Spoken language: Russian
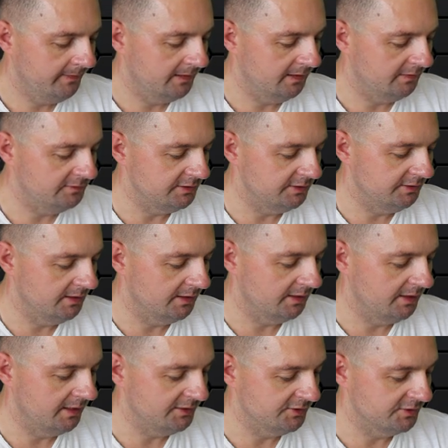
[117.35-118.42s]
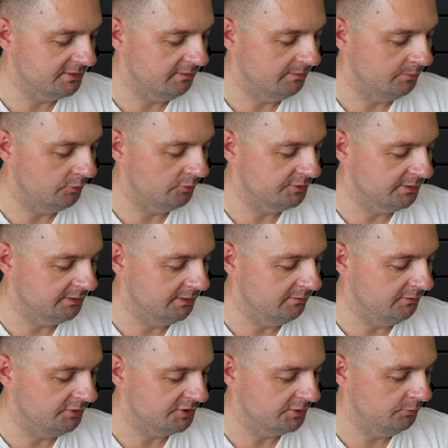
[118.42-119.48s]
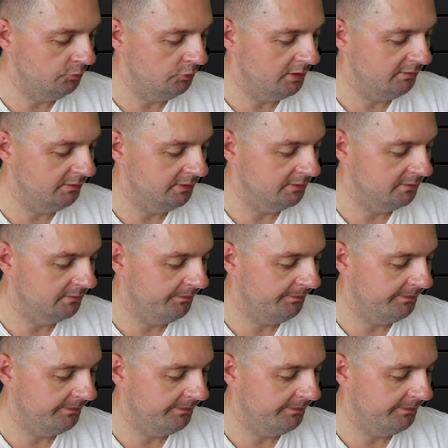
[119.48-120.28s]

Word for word: Как всегда, качество просто на высшем уровне,